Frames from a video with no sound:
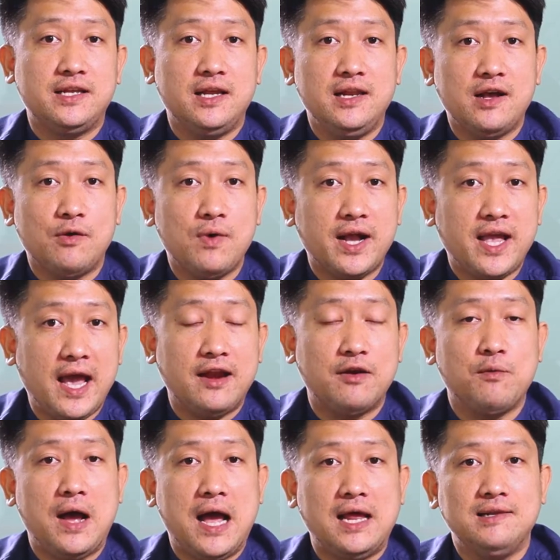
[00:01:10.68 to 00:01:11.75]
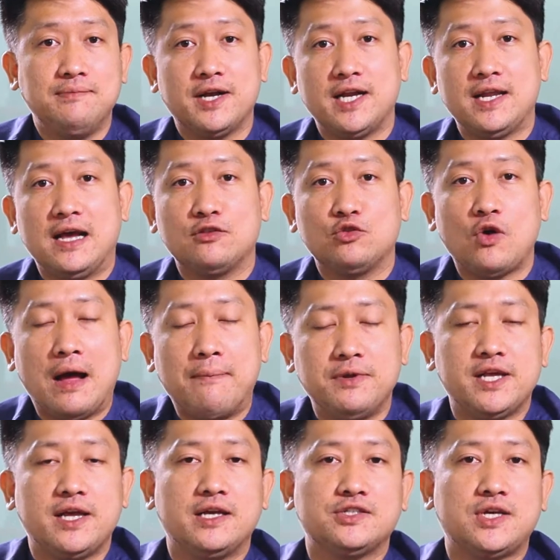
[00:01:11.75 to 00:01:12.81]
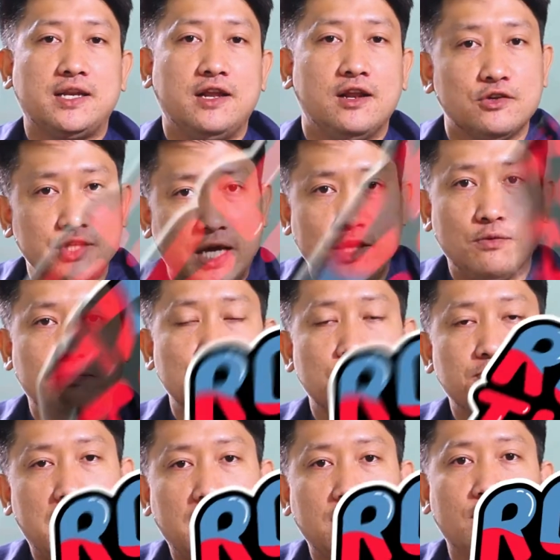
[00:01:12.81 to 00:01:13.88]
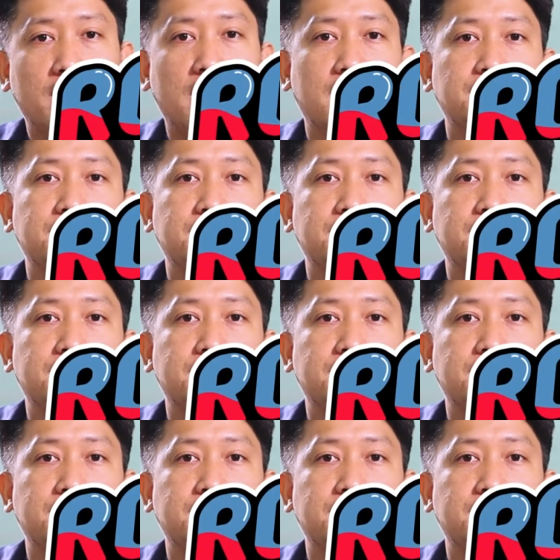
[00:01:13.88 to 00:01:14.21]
ต์ที่เรียกว่า Canva หรือแม้กระทั่งตัวแอปพลิเคชันที่เราใช้อยู่ปัจจุบันด้วยครั